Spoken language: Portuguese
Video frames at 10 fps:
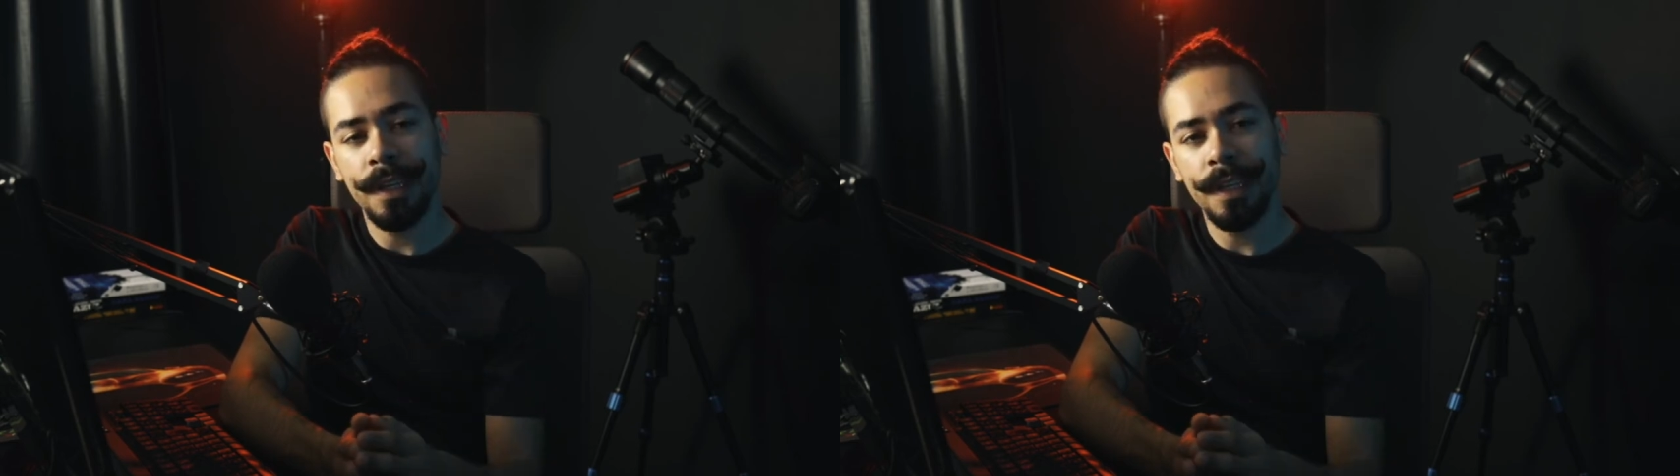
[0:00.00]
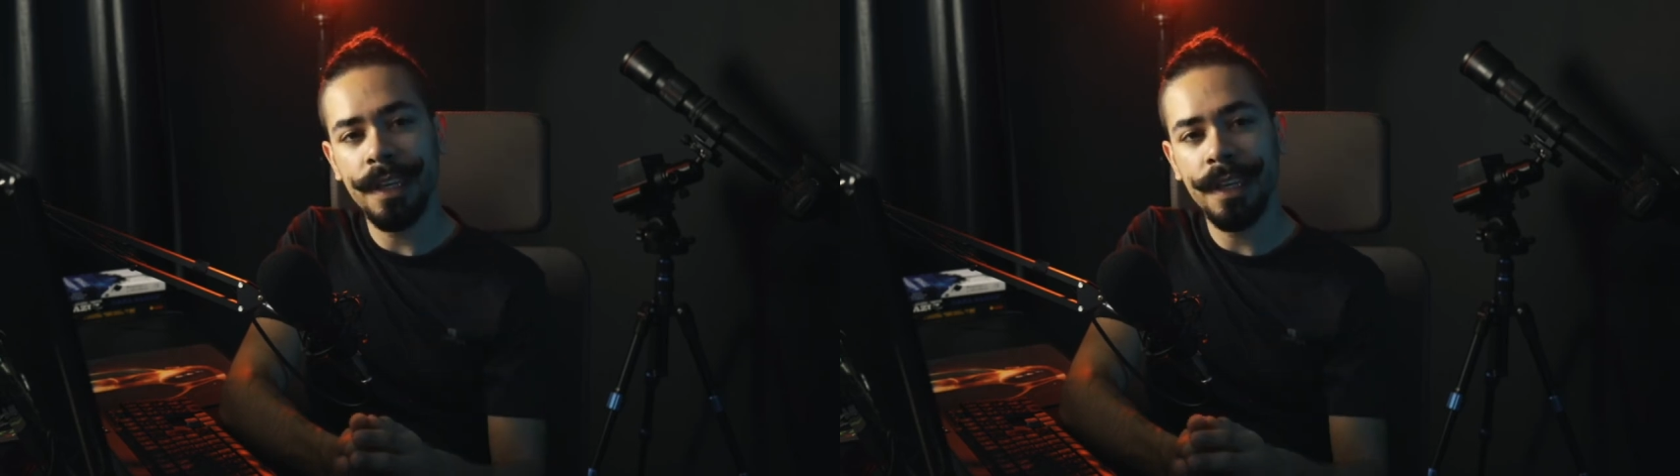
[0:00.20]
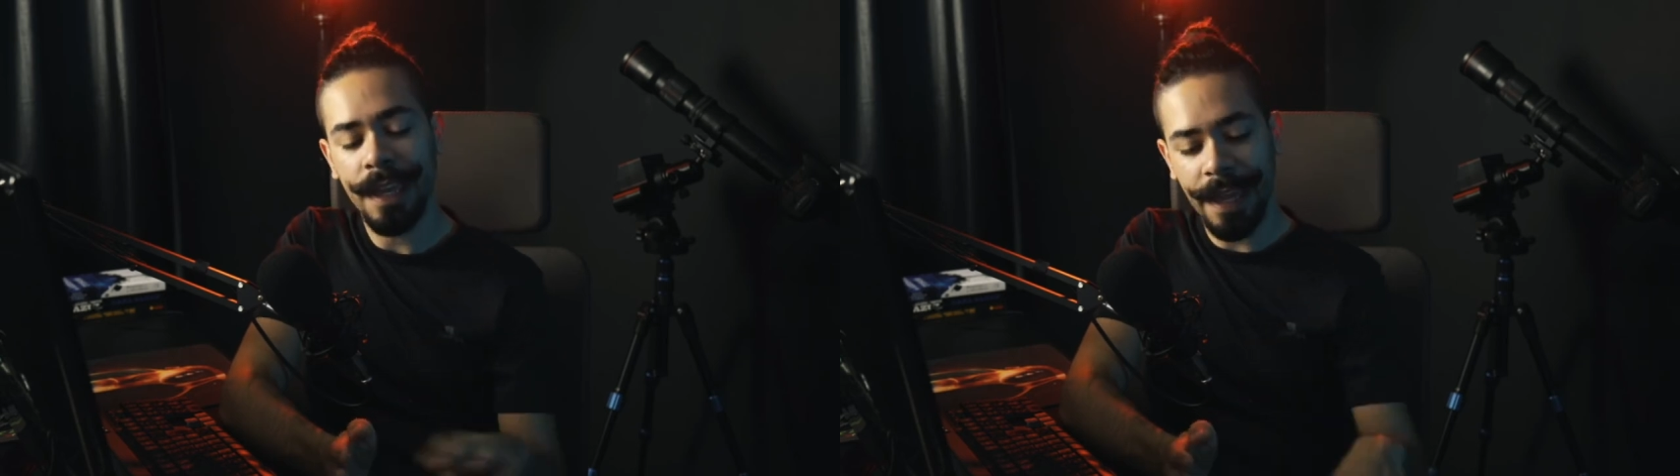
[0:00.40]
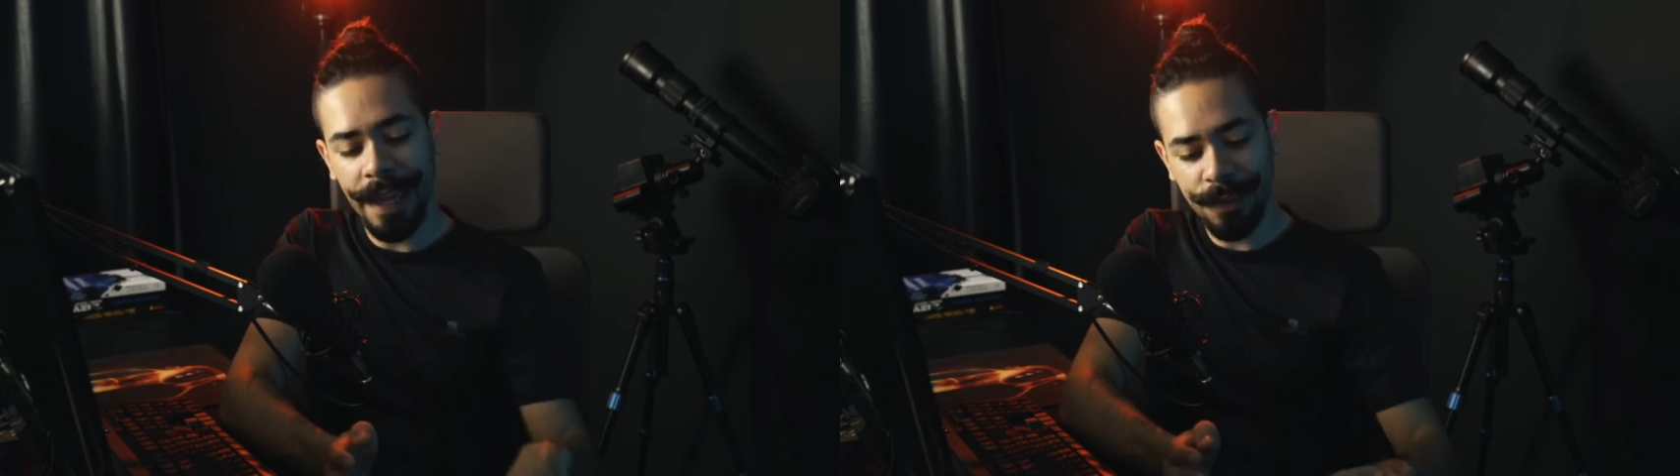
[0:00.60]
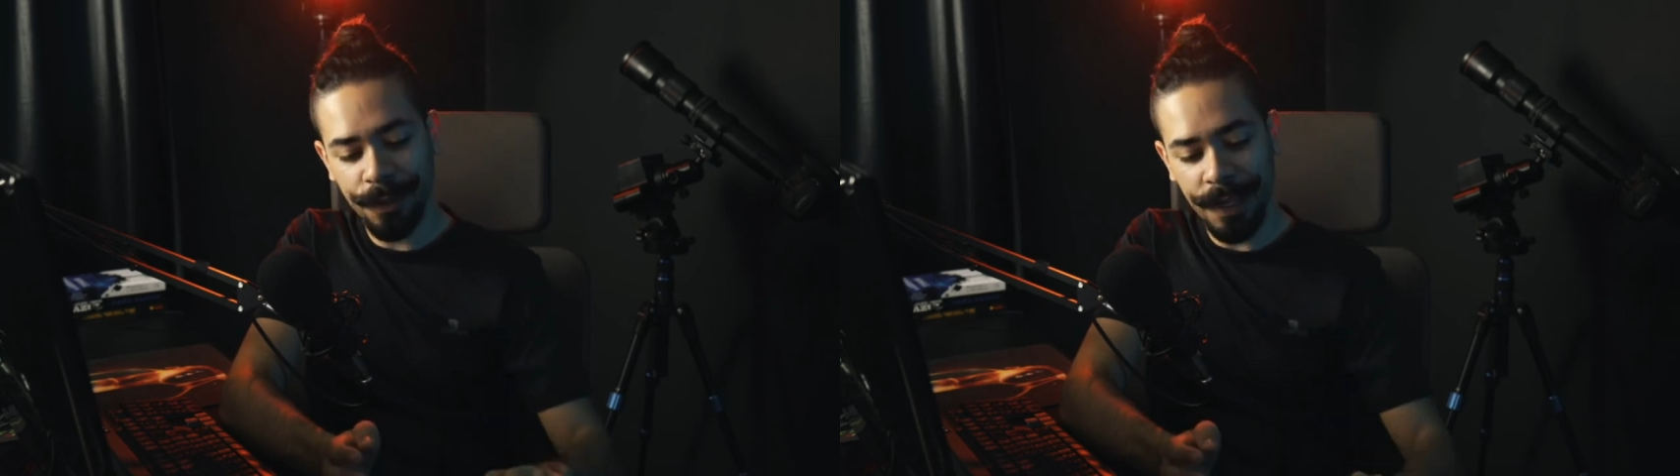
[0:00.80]
que
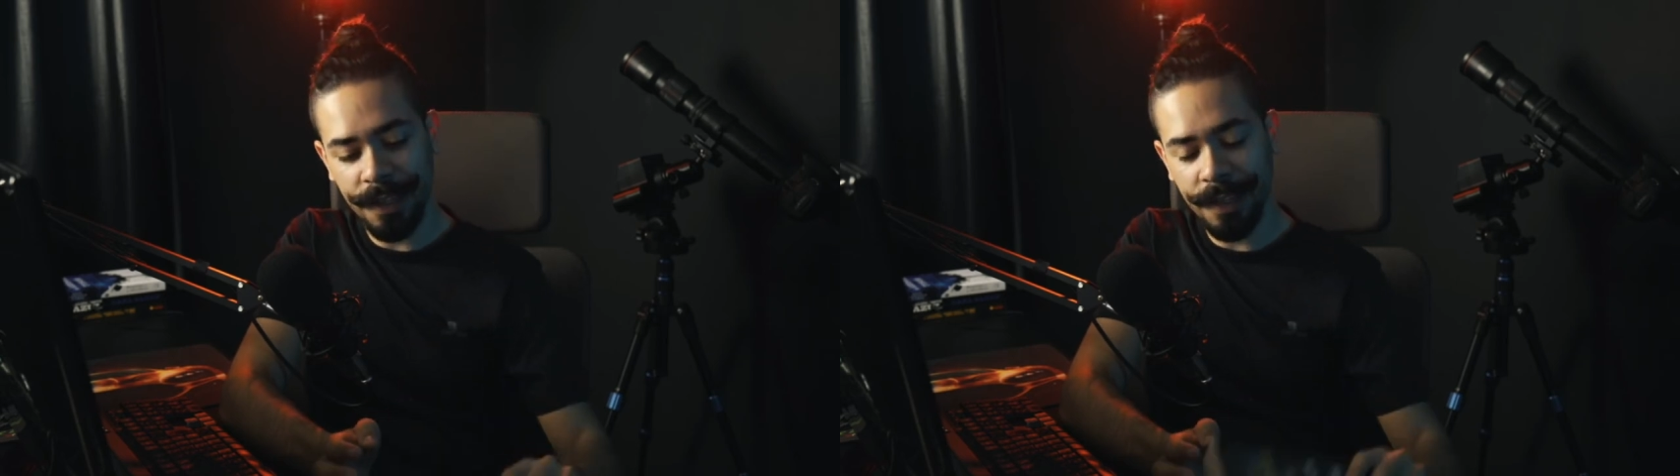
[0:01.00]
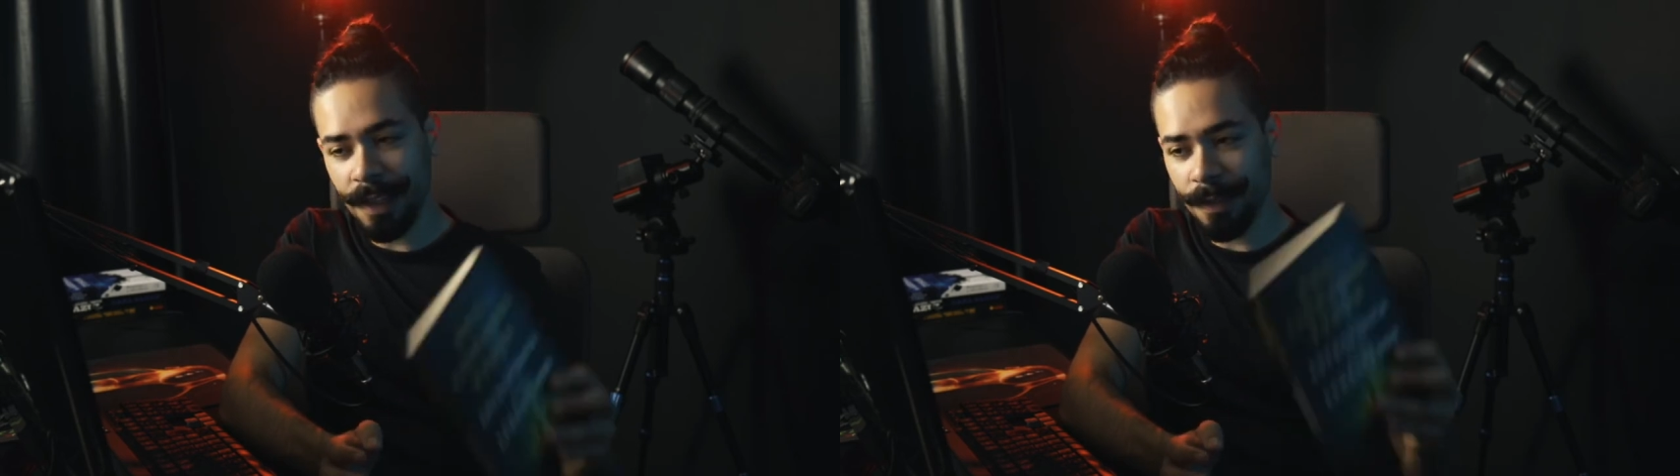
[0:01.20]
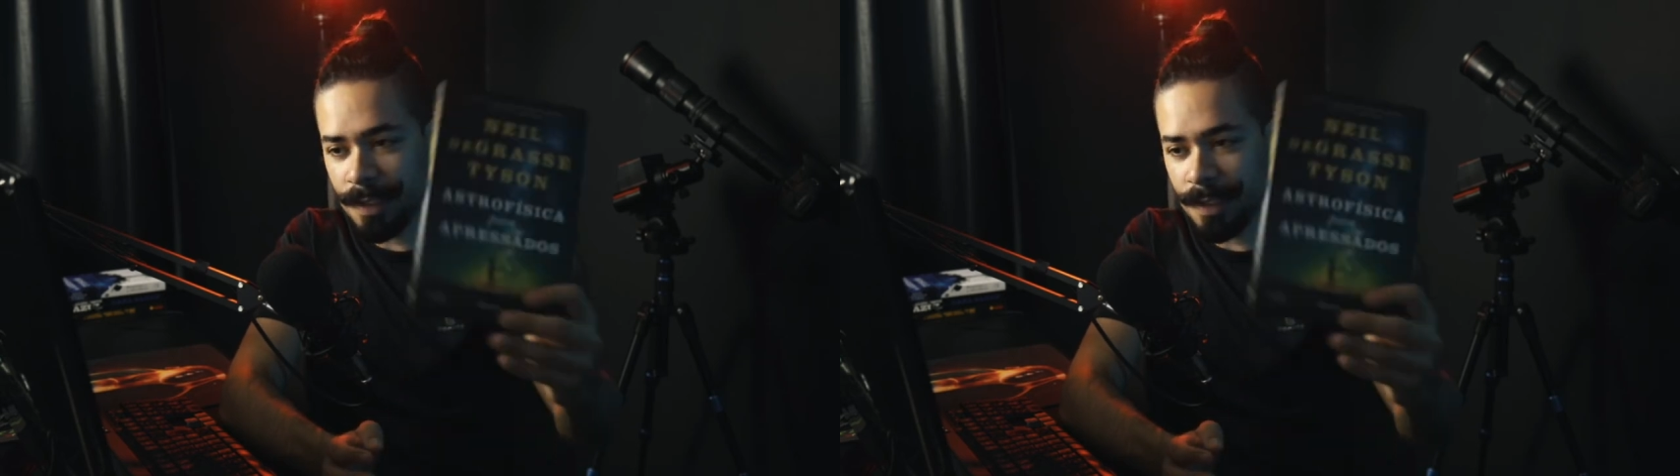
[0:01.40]
é isso daqui, né?